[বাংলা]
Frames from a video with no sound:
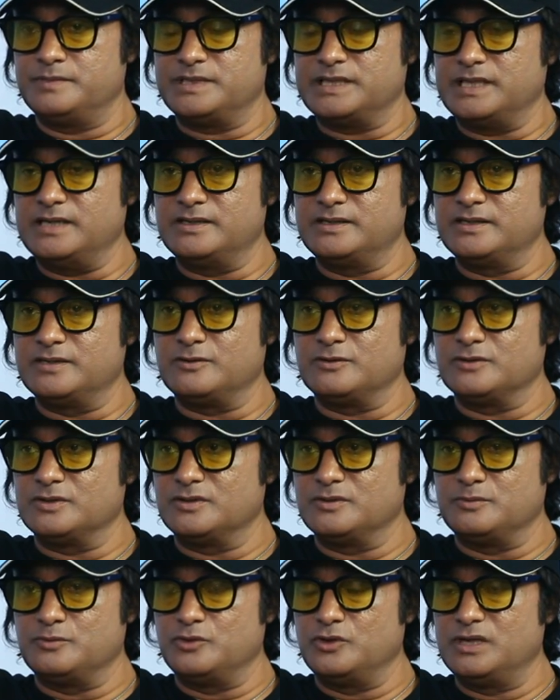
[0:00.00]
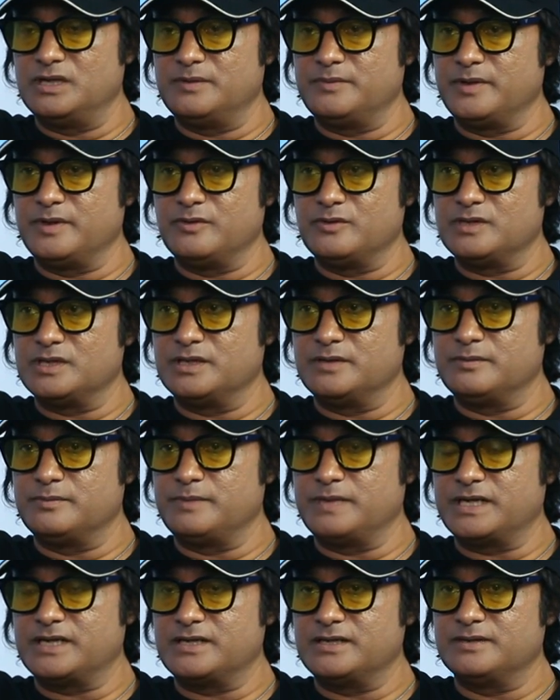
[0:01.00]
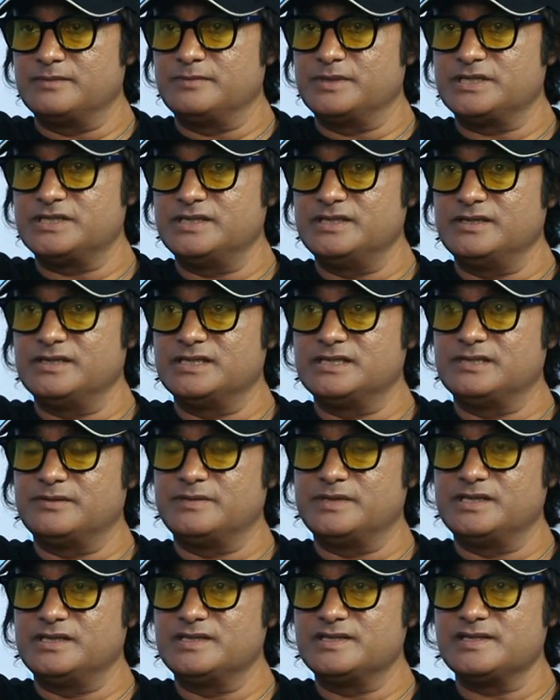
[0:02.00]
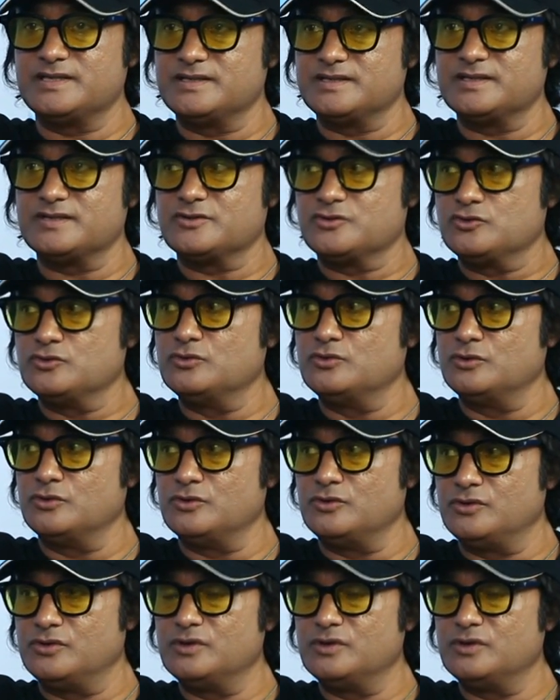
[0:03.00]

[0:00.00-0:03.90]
ট্যালেন্টের কথা তো বললামই ওটার ব্যাখ্যা বেশি দেওয়া যাবে না দিস ইজ জাস্ট টু গুড